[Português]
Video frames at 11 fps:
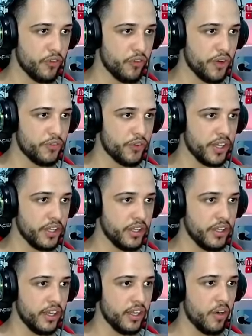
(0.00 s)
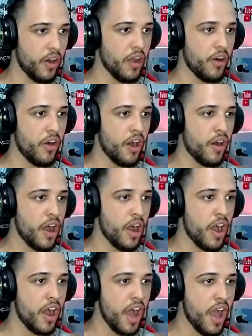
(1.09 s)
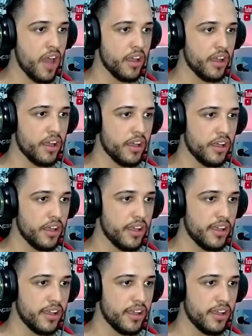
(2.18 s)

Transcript: Foi, foi. E. Ó, ó, ó, ó, ó.